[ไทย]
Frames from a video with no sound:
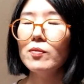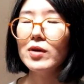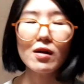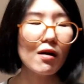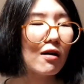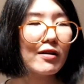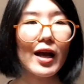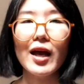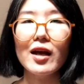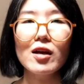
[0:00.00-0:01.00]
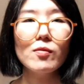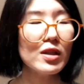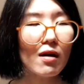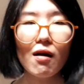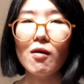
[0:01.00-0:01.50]
ไม่ต้องออกแรงไม่
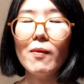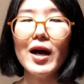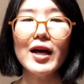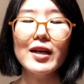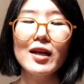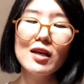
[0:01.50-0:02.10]
ต้องออกบ้าน